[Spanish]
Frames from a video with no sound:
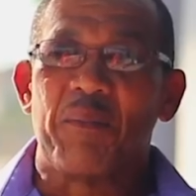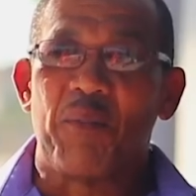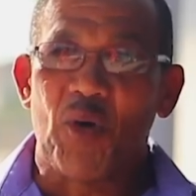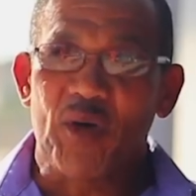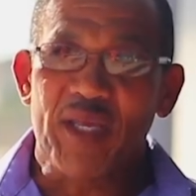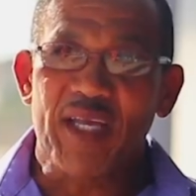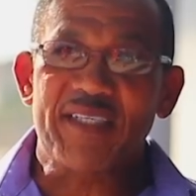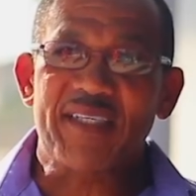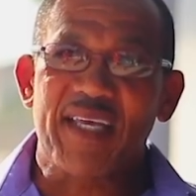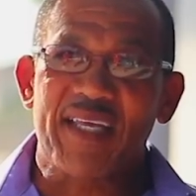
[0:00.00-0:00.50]

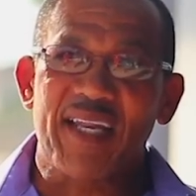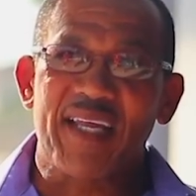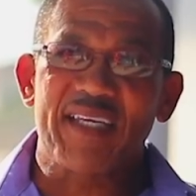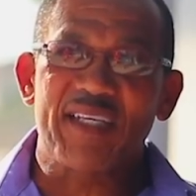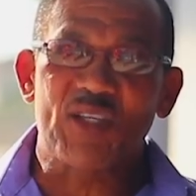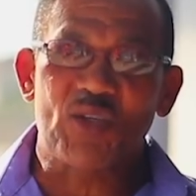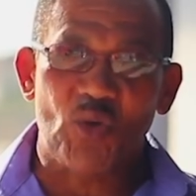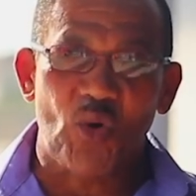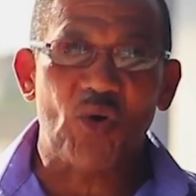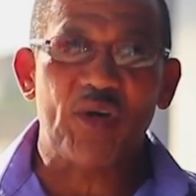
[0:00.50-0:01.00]
Voy a hacer la
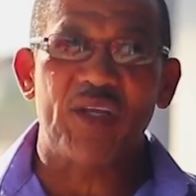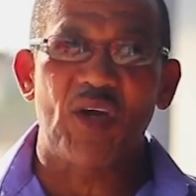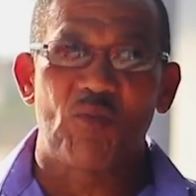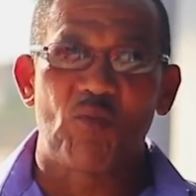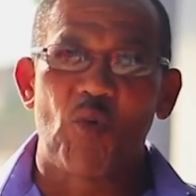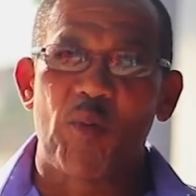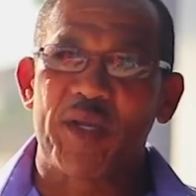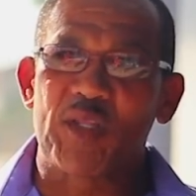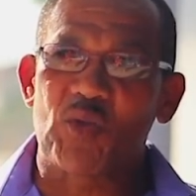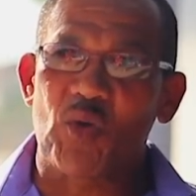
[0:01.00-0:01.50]
historia
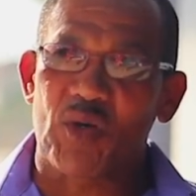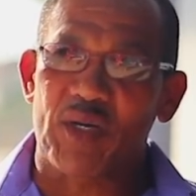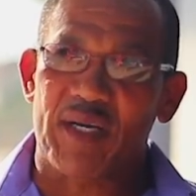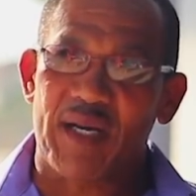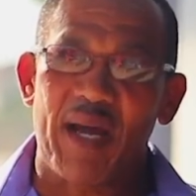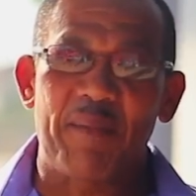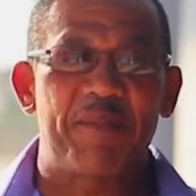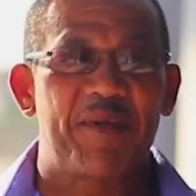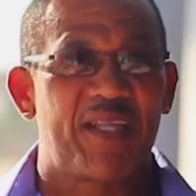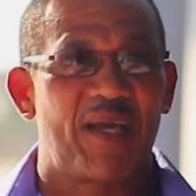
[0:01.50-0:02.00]
un momento
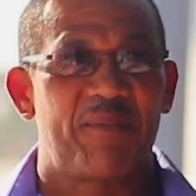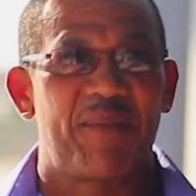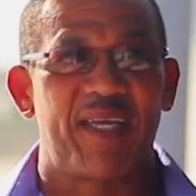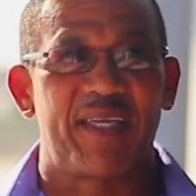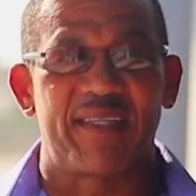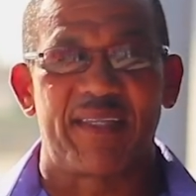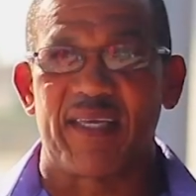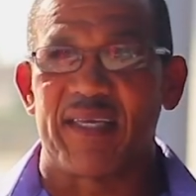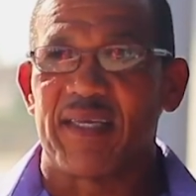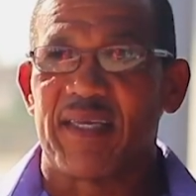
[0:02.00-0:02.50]

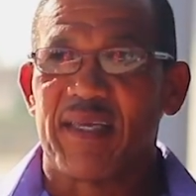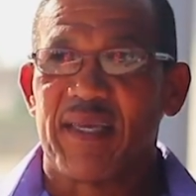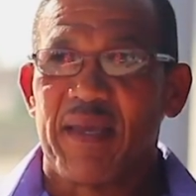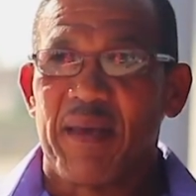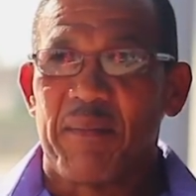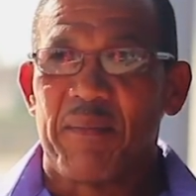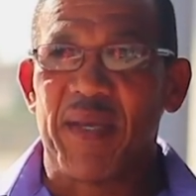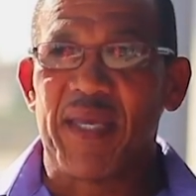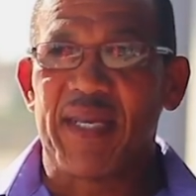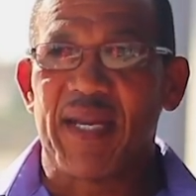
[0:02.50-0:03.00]
rápidamente.
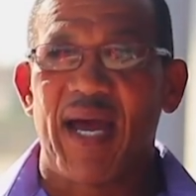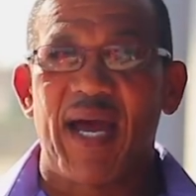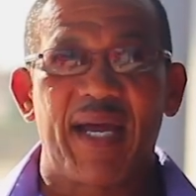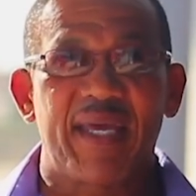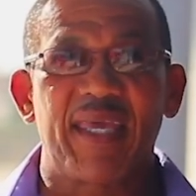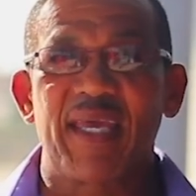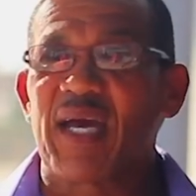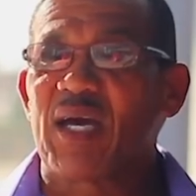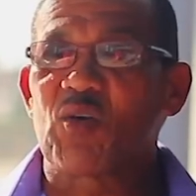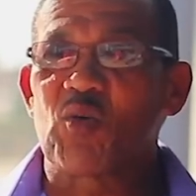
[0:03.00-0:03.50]
Mira,
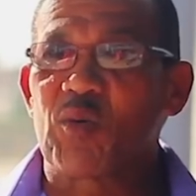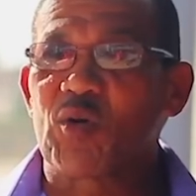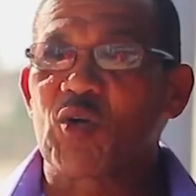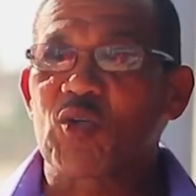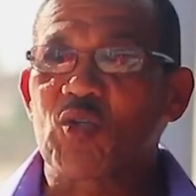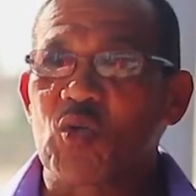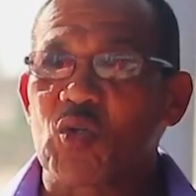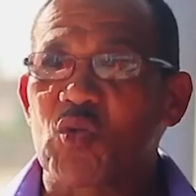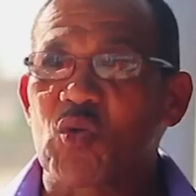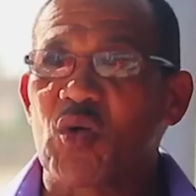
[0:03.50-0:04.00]
aquí en Aruba
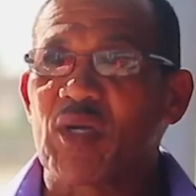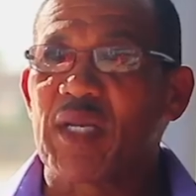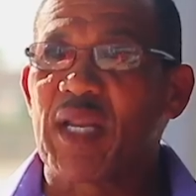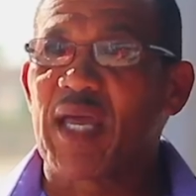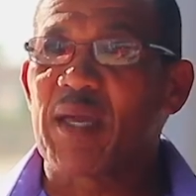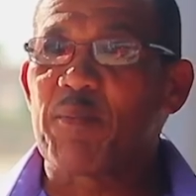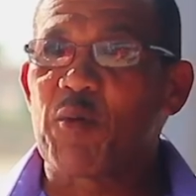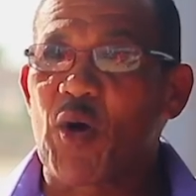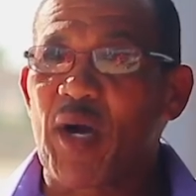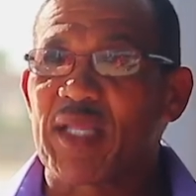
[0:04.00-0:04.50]
nosotros en
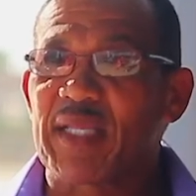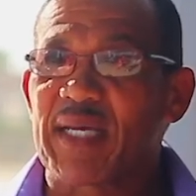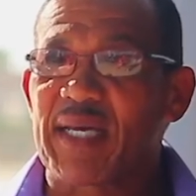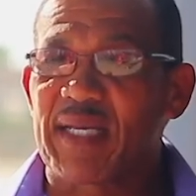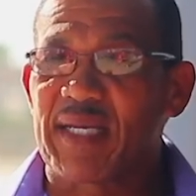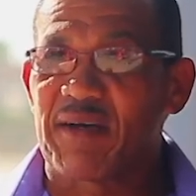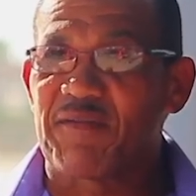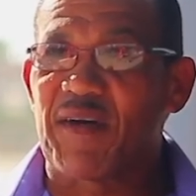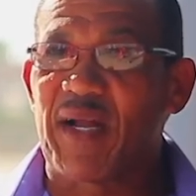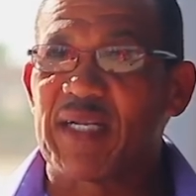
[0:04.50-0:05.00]
la época de
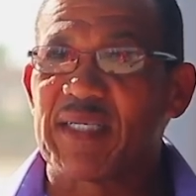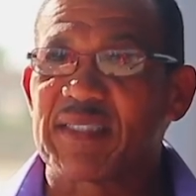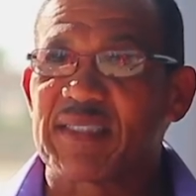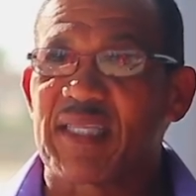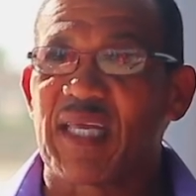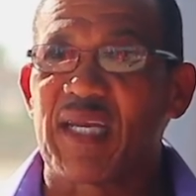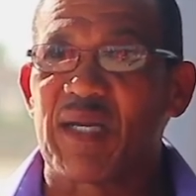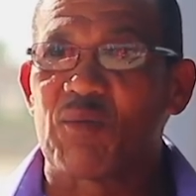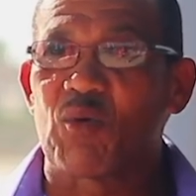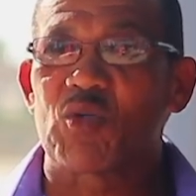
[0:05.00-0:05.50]
canafal
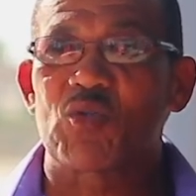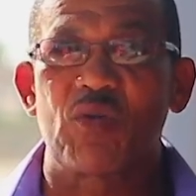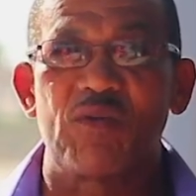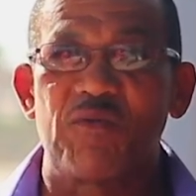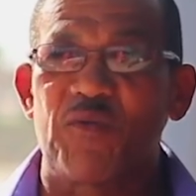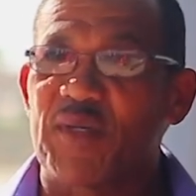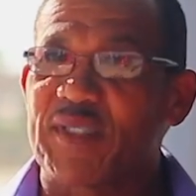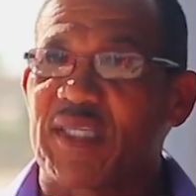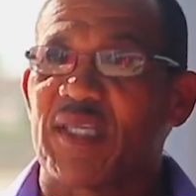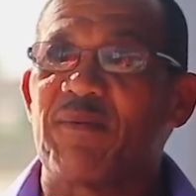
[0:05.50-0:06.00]
tenemos
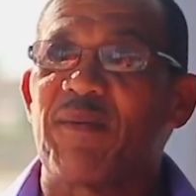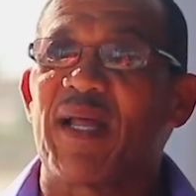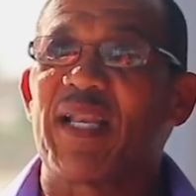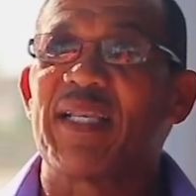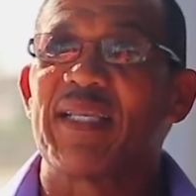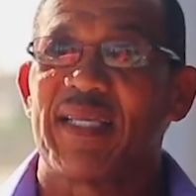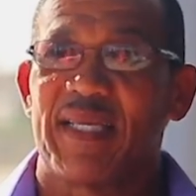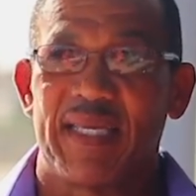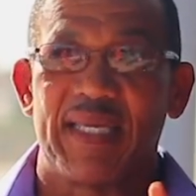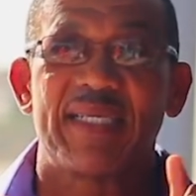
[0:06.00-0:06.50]
un
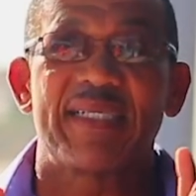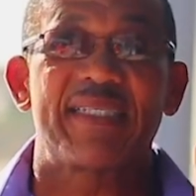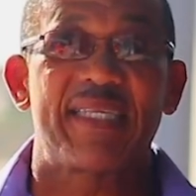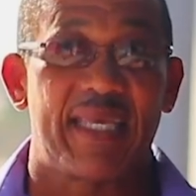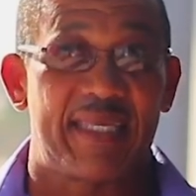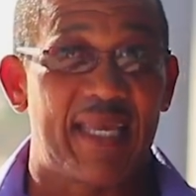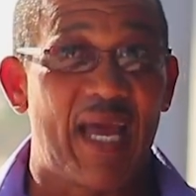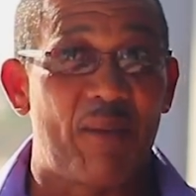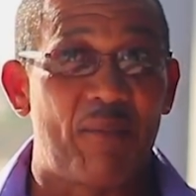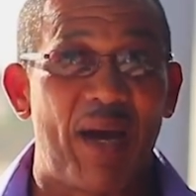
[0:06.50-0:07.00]
festival,
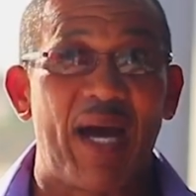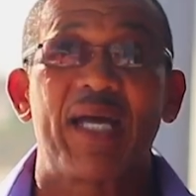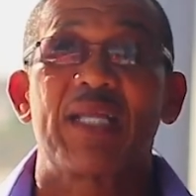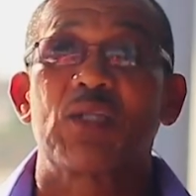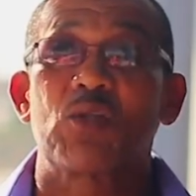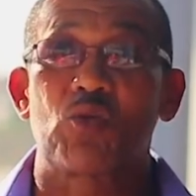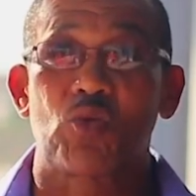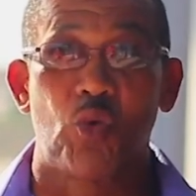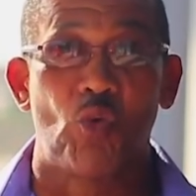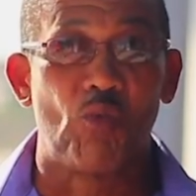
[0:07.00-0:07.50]
se llama
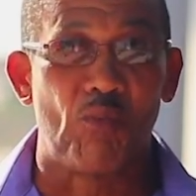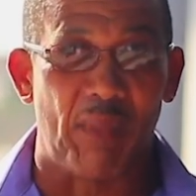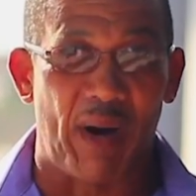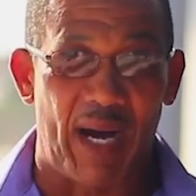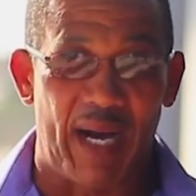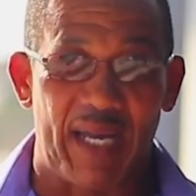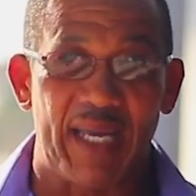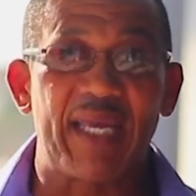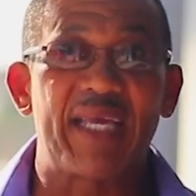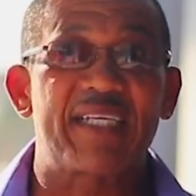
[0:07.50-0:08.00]

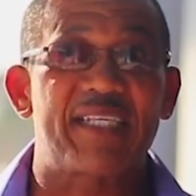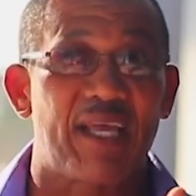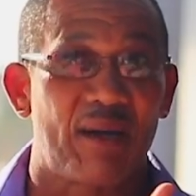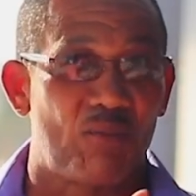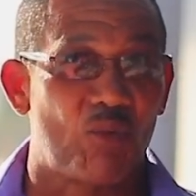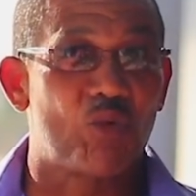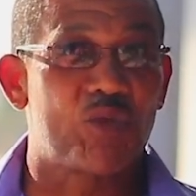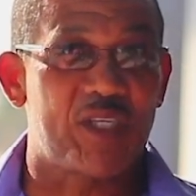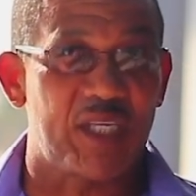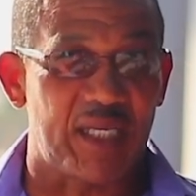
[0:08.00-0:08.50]
Tumba, esa
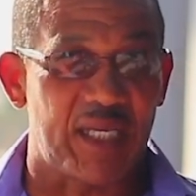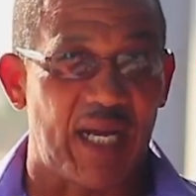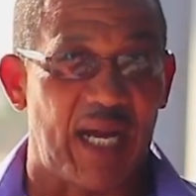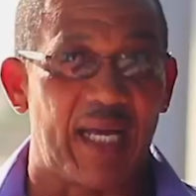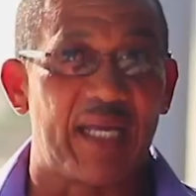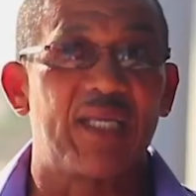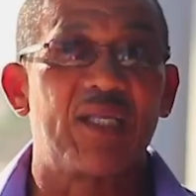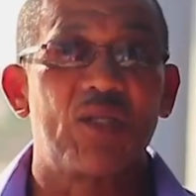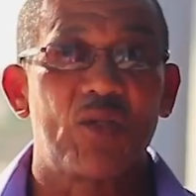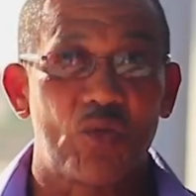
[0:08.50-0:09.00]
música.
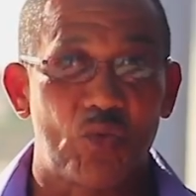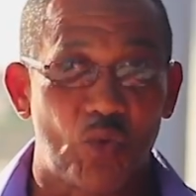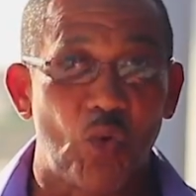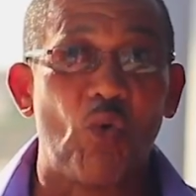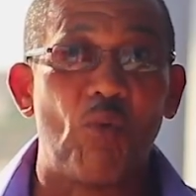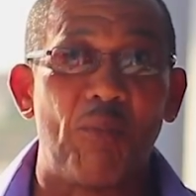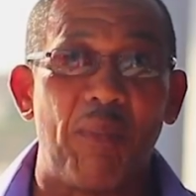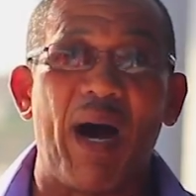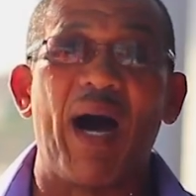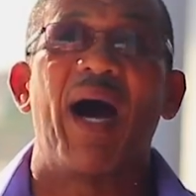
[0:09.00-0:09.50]
Tumba.
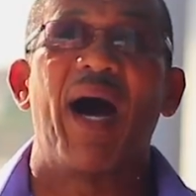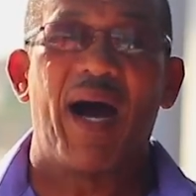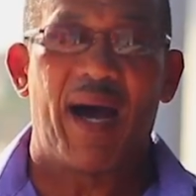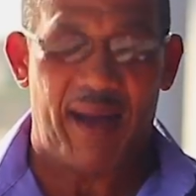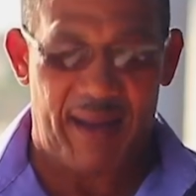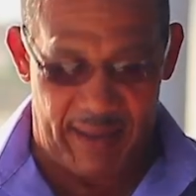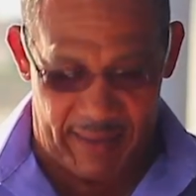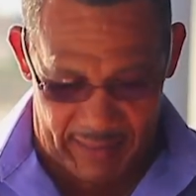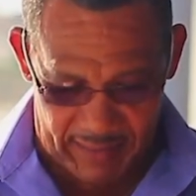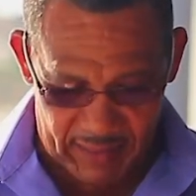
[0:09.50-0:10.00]
Tumba,
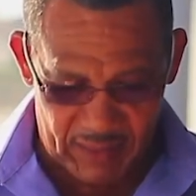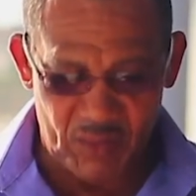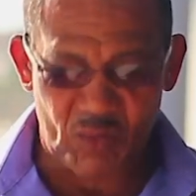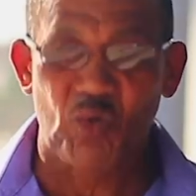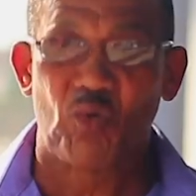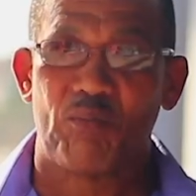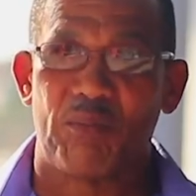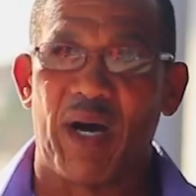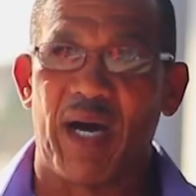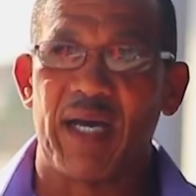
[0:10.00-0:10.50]
ajá,
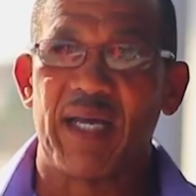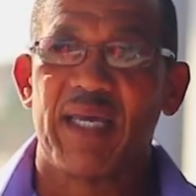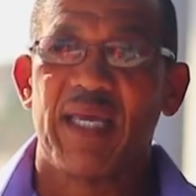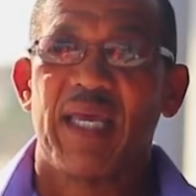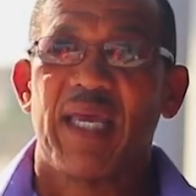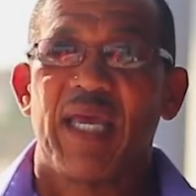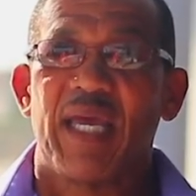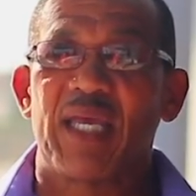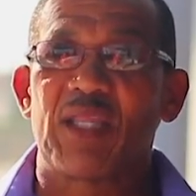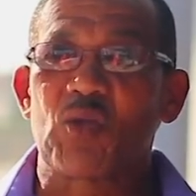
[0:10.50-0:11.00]
Tumba.
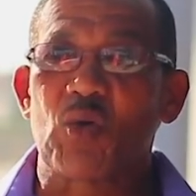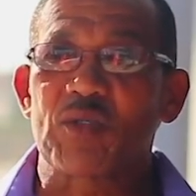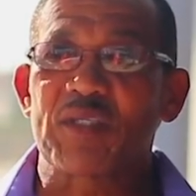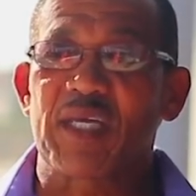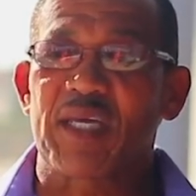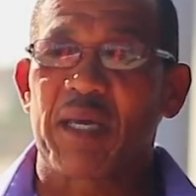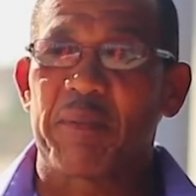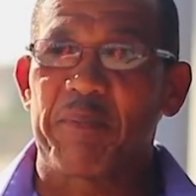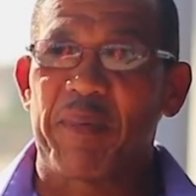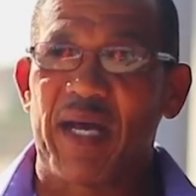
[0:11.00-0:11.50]

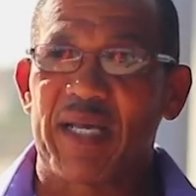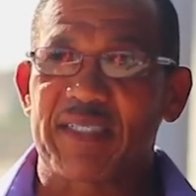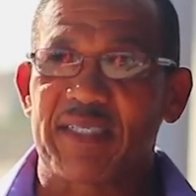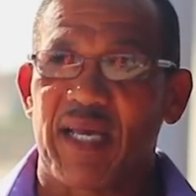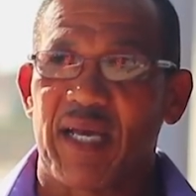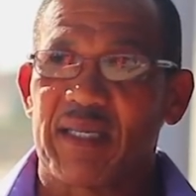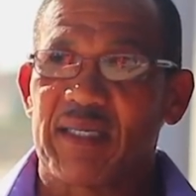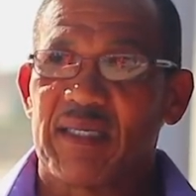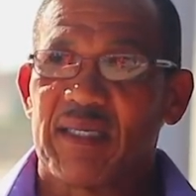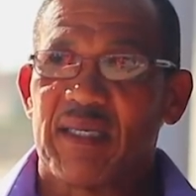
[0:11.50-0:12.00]
Entonces, ¿qué
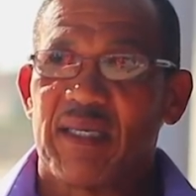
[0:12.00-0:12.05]
pasa?